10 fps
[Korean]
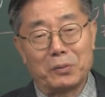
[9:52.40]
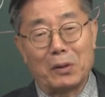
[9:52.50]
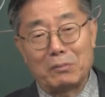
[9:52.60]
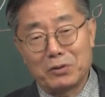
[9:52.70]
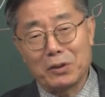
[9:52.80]

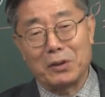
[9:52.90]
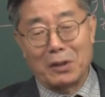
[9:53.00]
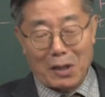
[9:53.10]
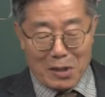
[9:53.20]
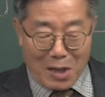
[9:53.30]
남성이
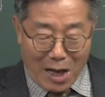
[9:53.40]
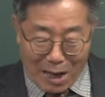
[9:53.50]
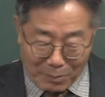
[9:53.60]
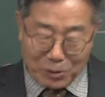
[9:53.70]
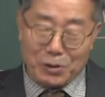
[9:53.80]

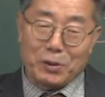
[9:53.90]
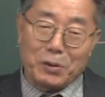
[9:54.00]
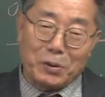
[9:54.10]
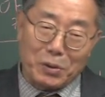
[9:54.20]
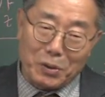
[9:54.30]
아버지의
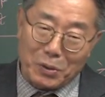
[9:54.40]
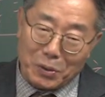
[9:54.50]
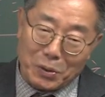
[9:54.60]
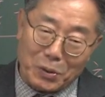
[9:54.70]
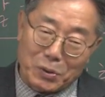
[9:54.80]

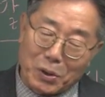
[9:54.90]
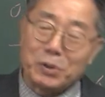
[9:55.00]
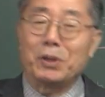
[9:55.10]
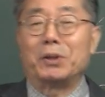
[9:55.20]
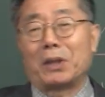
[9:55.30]
이
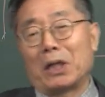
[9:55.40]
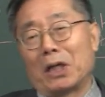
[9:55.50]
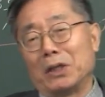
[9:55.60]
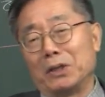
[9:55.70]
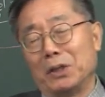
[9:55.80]
성씨를
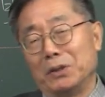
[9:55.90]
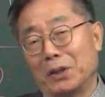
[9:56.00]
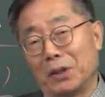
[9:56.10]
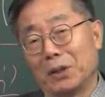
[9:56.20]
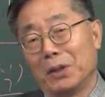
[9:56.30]
따라가는 게
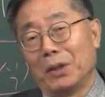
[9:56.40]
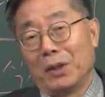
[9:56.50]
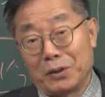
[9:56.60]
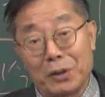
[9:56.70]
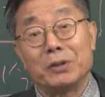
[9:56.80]
이제
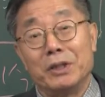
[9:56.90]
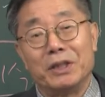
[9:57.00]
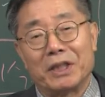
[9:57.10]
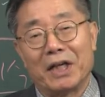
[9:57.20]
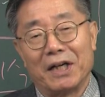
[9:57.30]

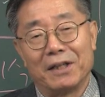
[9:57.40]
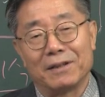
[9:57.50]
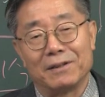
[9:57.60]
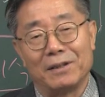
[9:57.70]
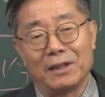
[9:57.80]
성씨니까
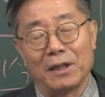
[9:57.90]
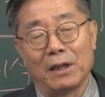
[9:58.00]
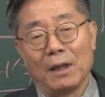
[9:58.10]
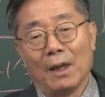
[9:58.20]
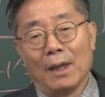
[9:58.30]
근데
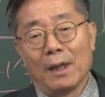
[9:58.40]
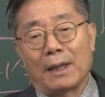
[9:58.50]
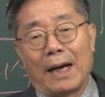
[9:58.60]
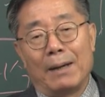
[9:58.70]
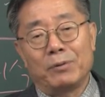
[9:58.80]
이게
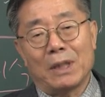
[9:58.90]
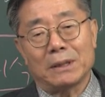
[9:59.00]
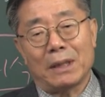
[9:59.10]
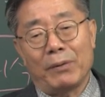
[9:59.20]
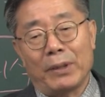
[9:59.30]

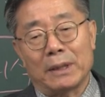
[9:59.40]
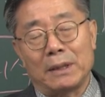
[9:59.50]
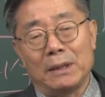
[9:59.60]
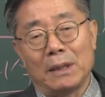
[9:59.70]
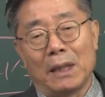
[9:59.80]
가부장 사회가
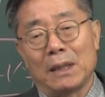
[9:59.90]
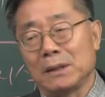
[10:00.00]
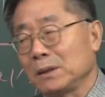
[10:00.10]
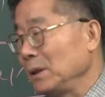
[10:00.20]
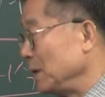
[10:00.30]
된다는 것은